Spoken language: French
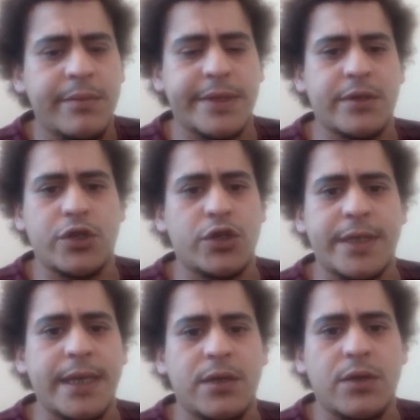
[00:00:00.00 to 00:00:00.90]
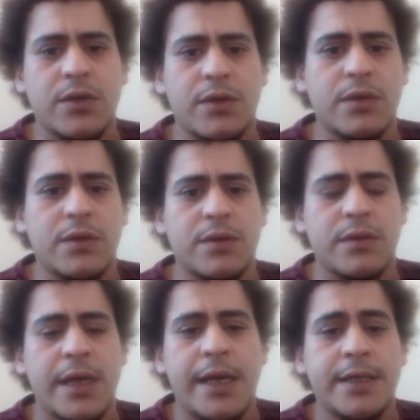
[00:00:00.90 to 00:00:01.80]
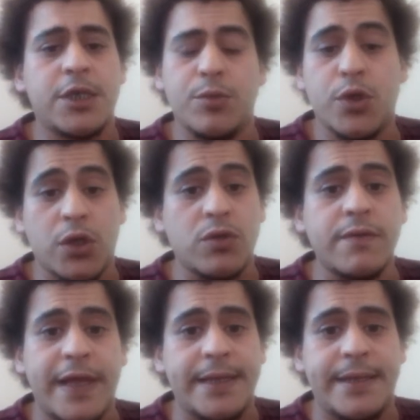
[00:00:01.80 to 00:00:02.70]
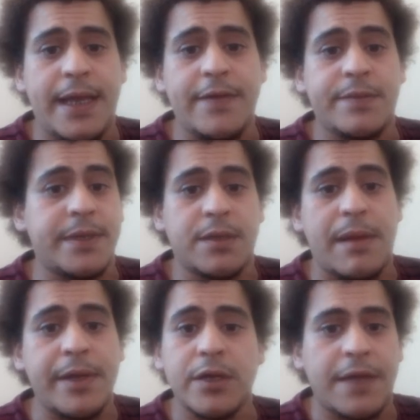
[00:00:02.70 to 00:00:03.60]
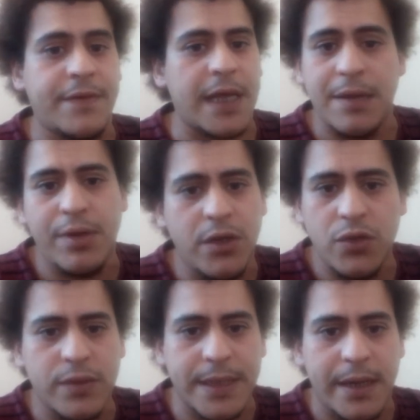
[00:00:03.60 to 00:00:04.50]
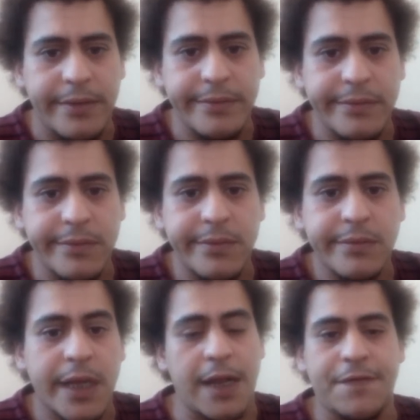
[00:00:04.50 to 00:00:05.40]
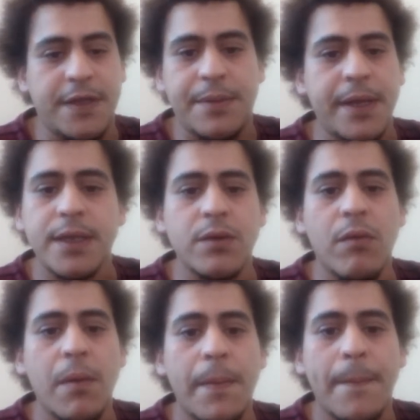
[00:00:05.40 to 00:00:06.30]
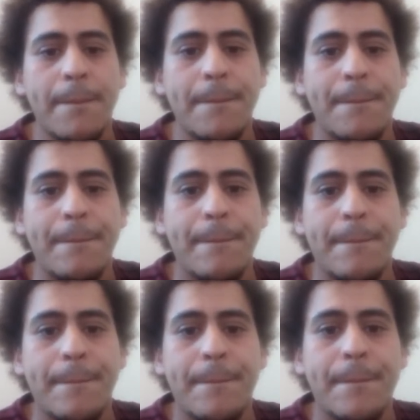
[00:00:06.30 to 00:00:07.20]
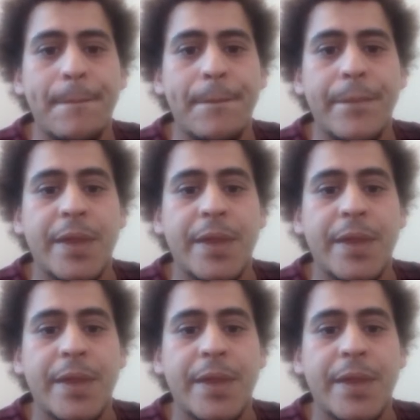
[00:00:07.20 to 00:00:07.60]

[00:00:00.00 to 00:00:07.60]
fait une dépression, après elle pouvait plus, elle pouvait plus, elle en pouvait plus. Je me lève la nuit, en plus je fais du bruit quand je me lève la nuit parce que bah, je suis